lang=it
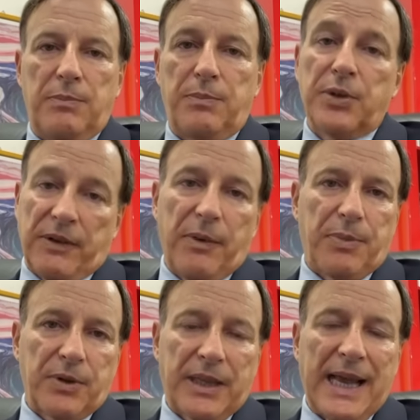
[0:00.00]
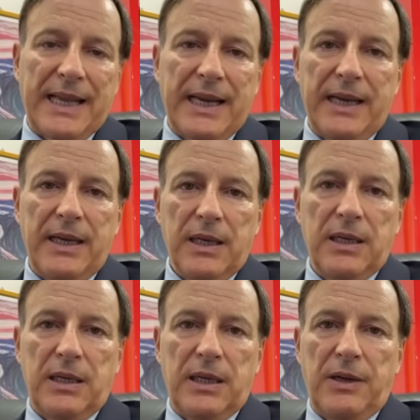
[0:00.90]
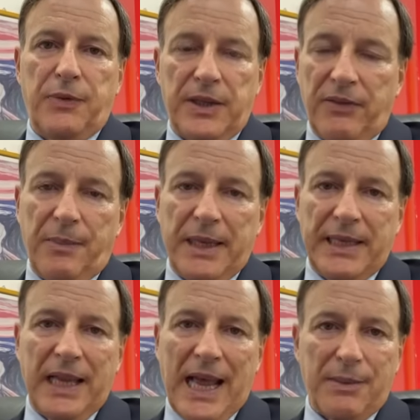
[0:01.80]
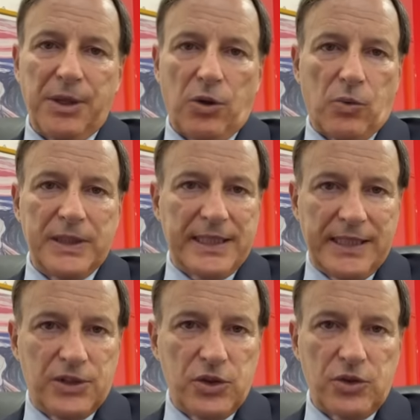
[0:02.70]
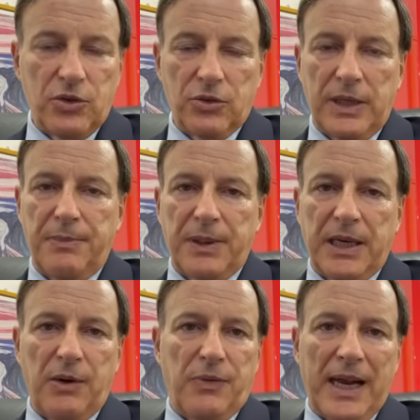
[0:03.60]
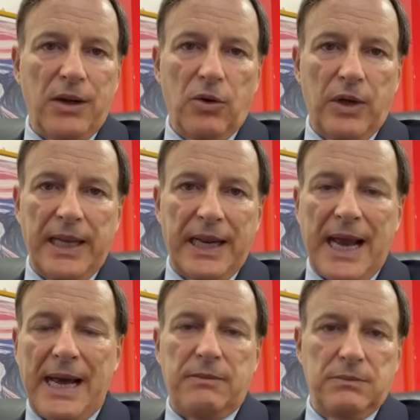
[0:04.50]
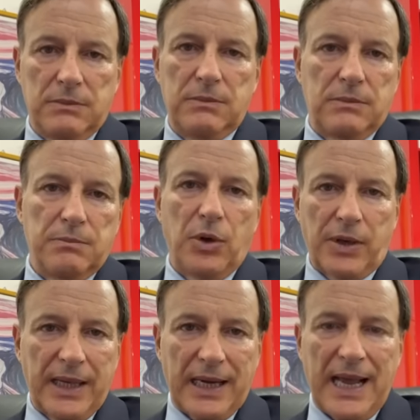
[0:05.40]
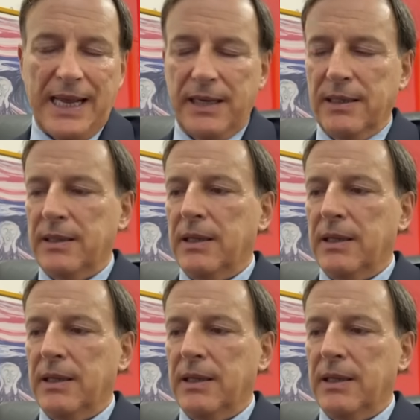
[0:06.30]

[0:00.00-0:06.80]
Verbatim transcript: poteva portare eh, effettivamente l'arbitro a questa decisione perché il fallo era mh, mm, borderline.